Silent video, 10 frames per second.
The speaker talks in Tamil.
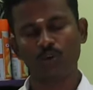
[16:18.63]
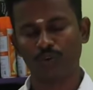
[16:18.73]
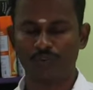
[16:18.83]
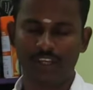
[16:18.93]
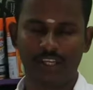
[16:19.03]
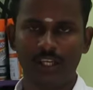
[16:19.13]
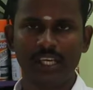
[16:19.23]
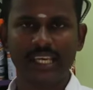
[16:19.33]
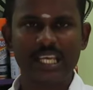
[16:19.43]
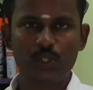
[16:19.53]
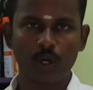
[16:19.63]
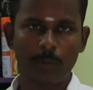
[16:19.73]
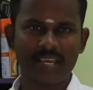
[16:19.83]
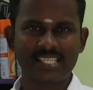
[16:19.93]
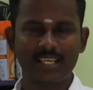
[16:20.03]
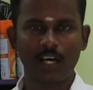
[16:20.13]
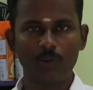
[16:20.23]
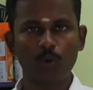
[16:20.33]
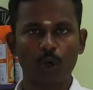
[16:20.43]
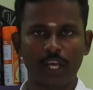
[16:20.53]
டூ ஃபிஃப்டி ஈச் ஒன்
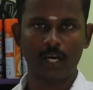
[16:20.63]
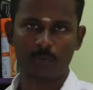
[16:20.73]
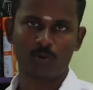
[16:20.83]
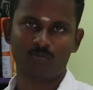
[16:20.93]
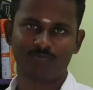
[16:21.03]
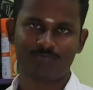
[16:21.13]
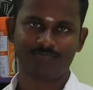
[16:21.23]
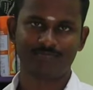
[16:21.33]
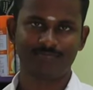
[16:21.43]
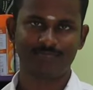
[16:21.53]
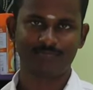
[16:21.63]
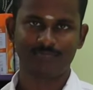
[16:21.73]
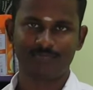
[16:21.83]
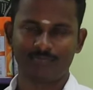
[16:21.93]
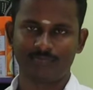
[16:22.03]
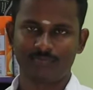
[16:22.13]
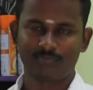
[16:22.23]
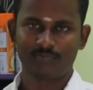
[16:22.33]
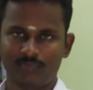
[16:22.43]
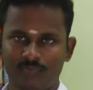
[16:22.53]
பீஸ்னாலும் கொரியர் அனுப்புகிறோம் சூப்பருங்கண்ணா நம்மகிட்ட
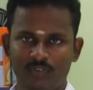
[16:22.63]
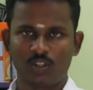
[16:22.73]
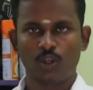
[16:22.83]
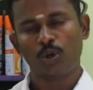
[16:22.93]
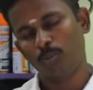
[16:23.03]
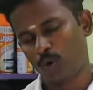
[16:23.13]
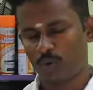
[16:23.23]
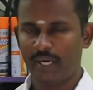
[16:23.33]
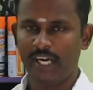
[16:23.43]
கிளீனிங்கே மூணு வெரைட்டி மூணு